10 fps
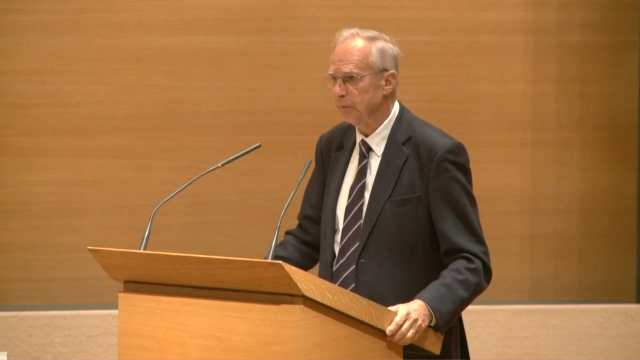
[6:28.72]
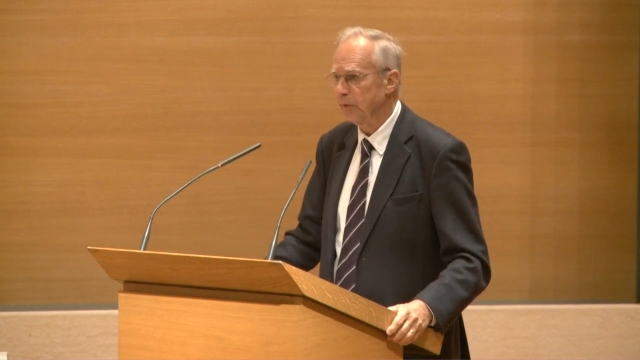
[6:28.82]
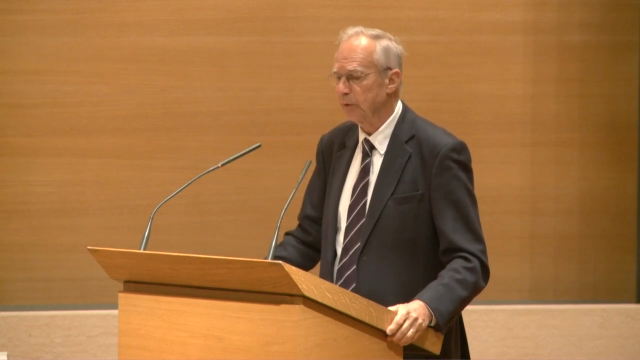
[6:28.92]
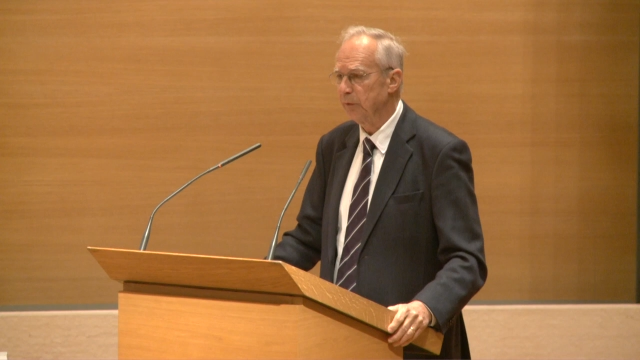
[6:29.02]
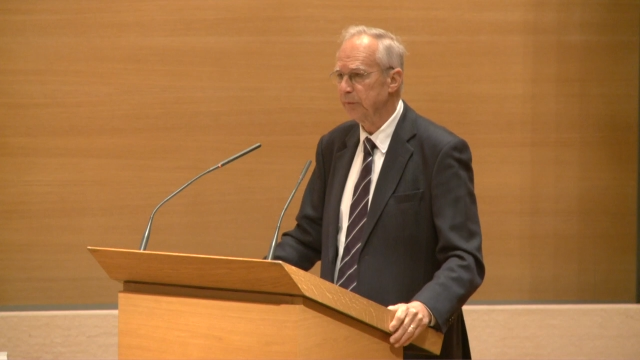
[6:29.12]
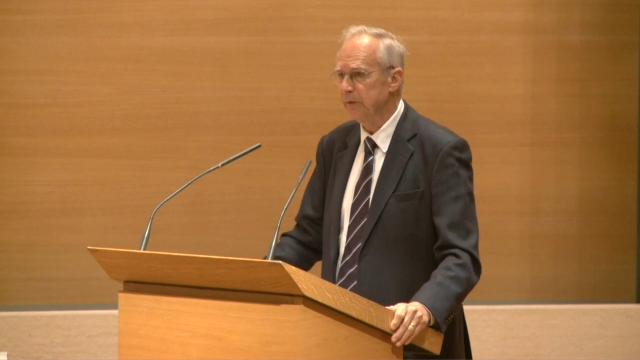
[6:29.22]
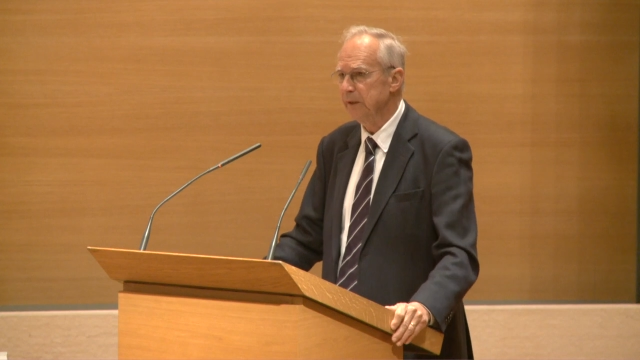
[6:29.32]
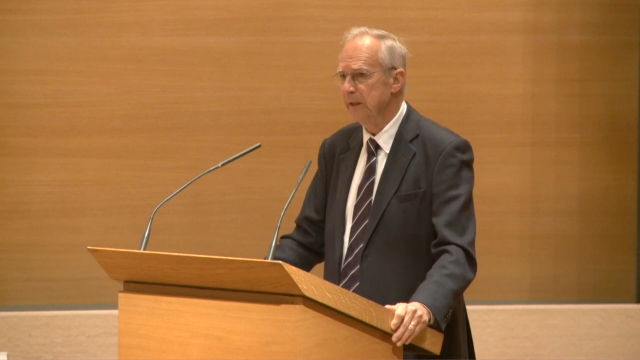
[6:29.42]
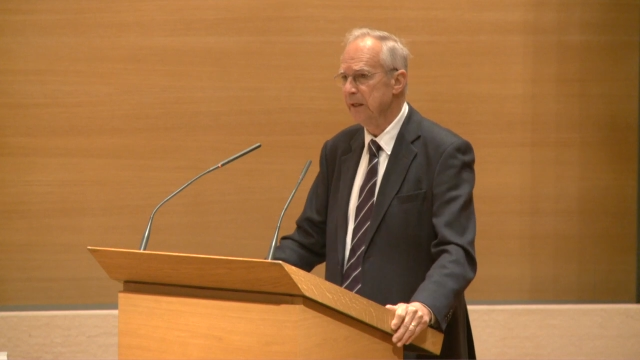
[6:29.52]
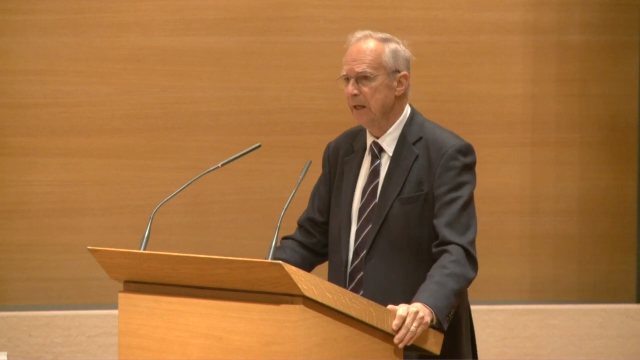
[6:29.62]
de
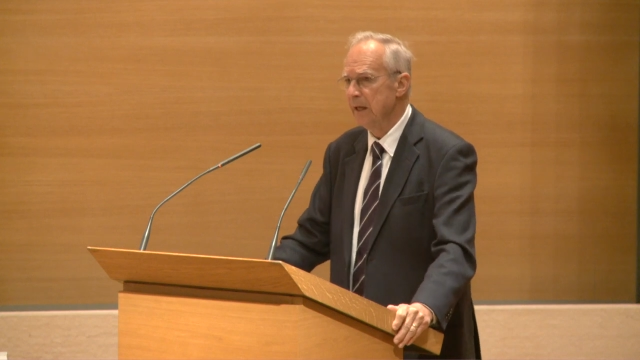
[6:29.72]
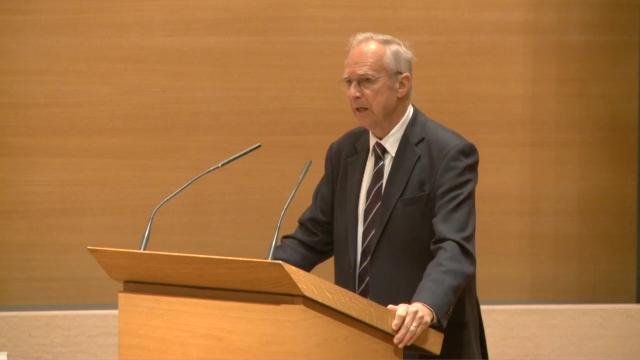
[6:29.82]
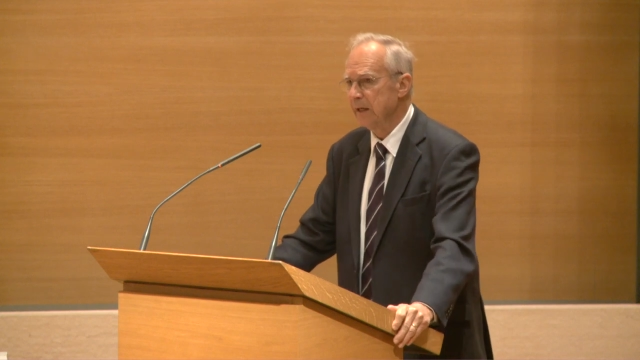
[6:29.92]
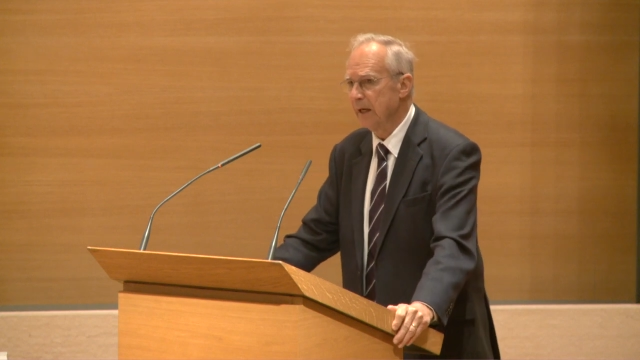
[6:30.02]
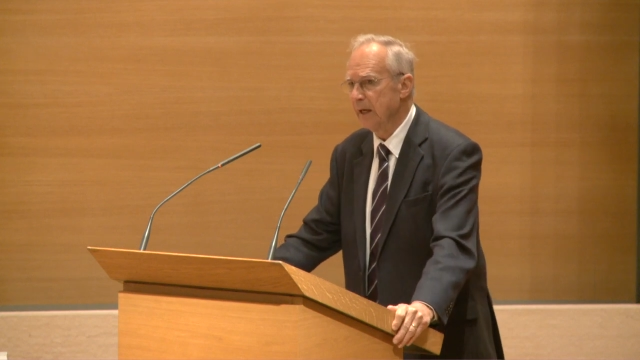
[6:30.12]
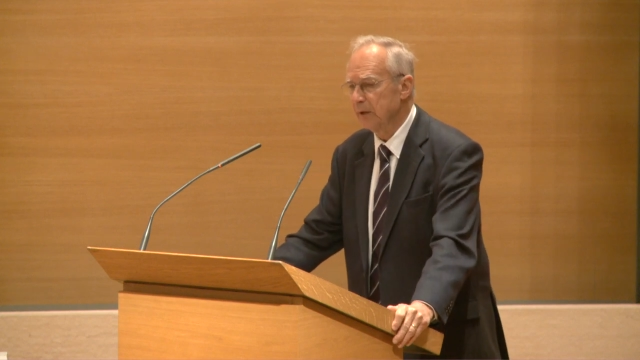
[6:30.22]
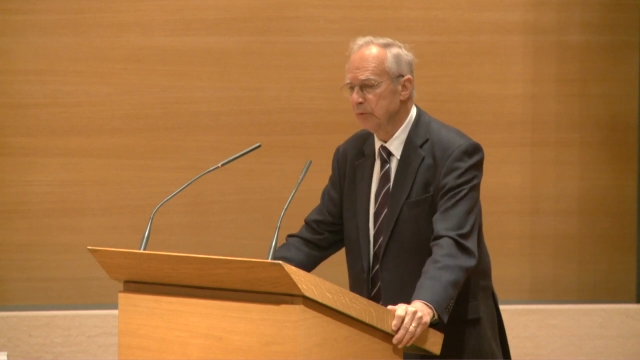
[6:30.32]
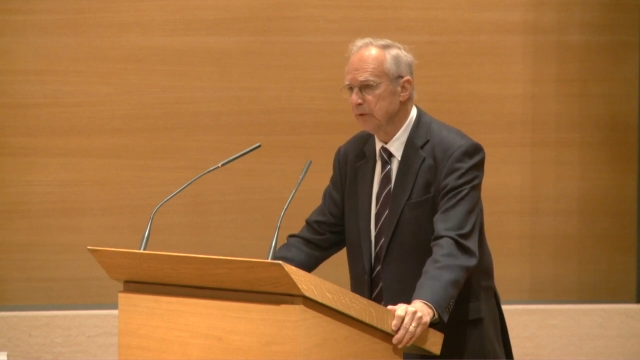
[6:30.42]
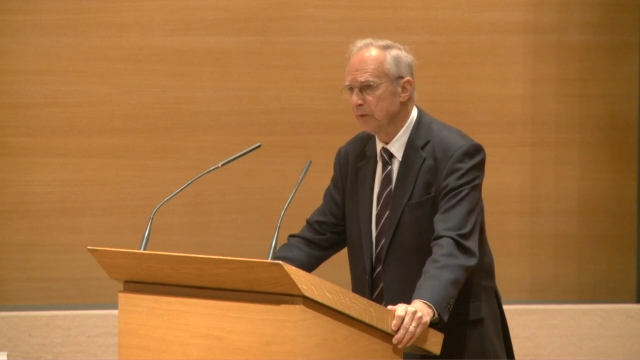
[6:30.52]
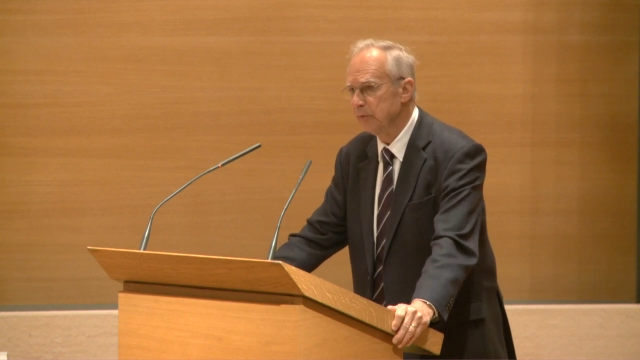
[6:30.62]
francophonie, car
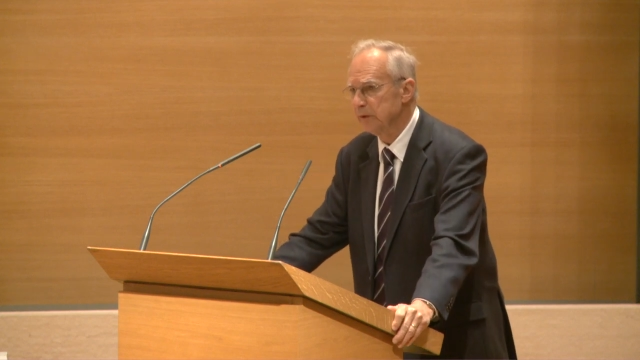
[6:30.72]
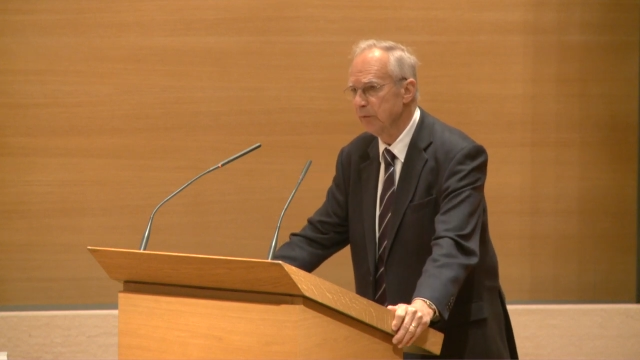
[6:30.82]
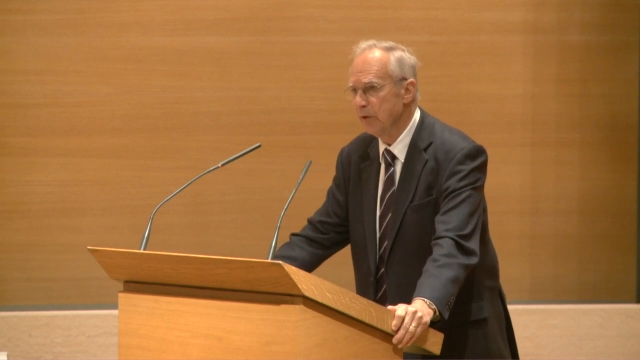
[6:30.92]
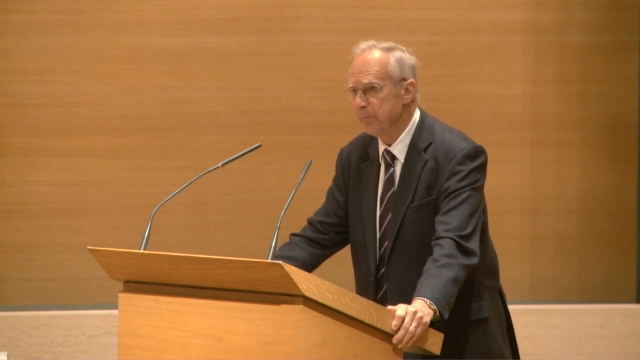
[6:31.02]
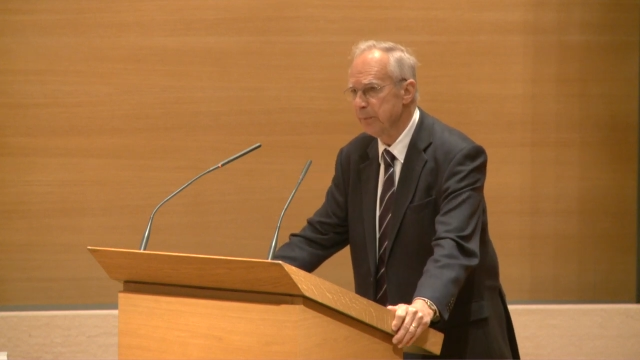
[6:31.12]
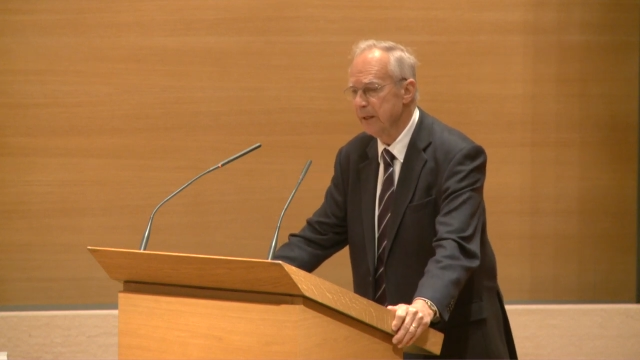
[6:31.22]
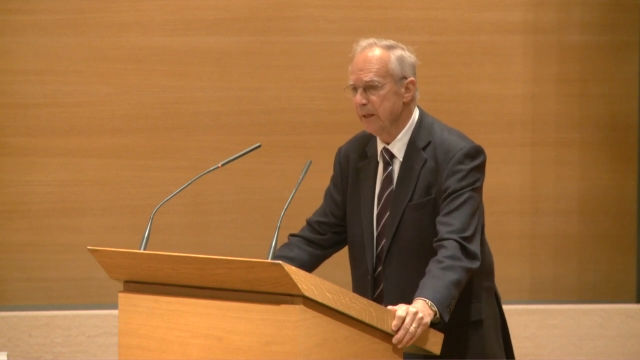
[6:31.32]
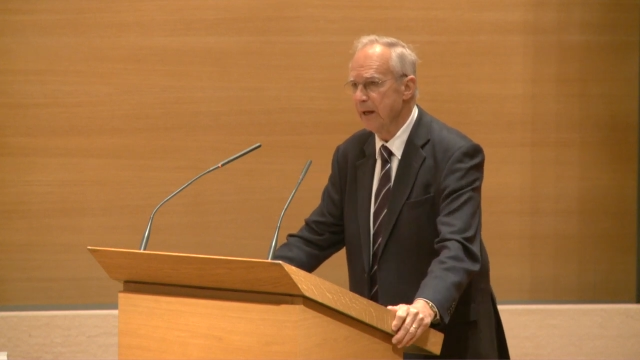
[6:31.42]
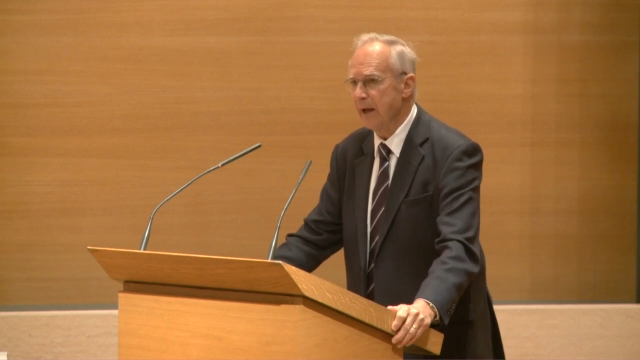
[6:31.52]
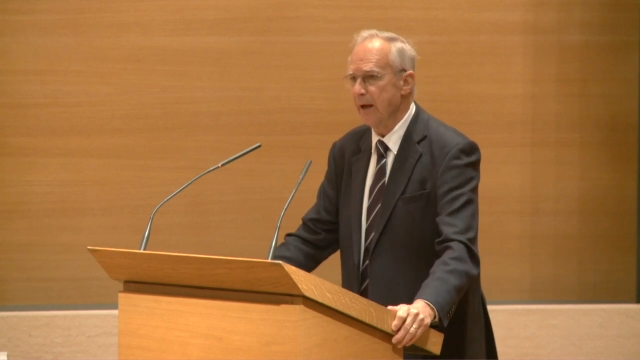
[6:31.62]
nous avons
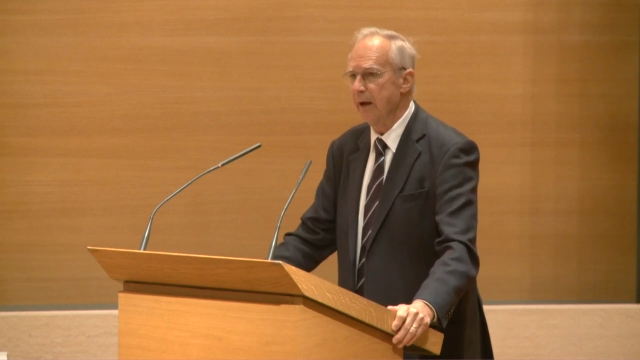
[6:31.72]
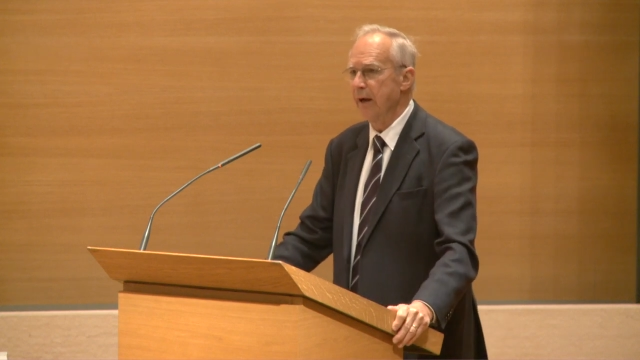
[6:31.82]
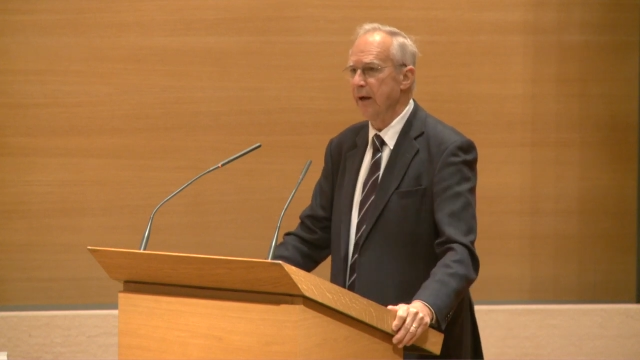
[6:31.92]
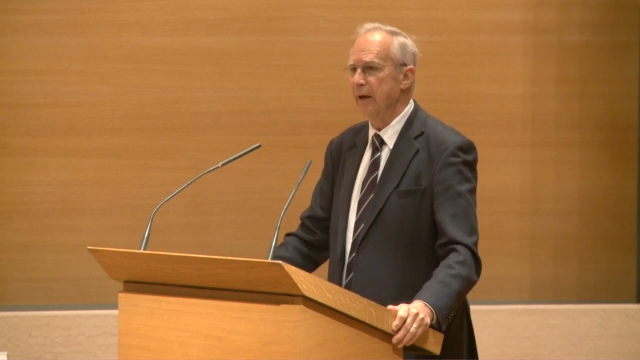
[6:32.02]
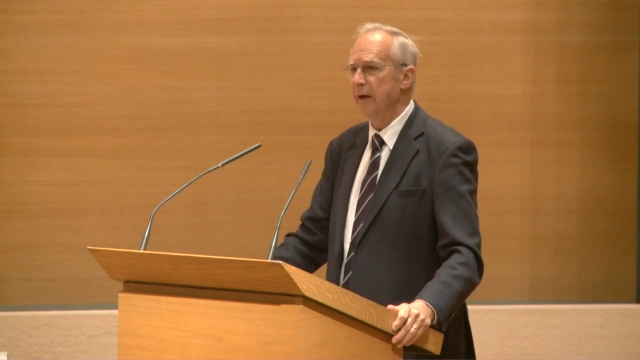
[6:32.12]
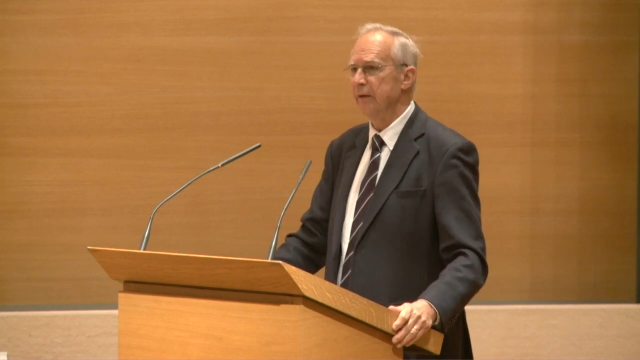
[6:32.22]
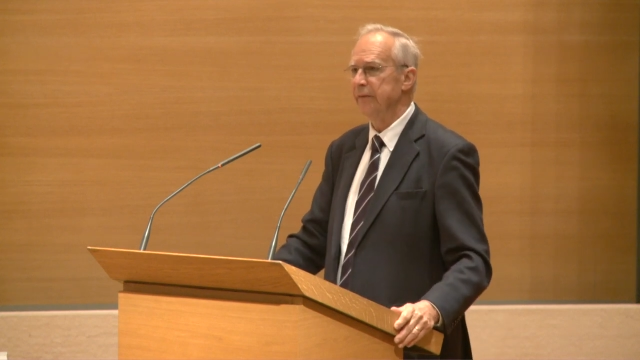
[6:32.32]
développé euh,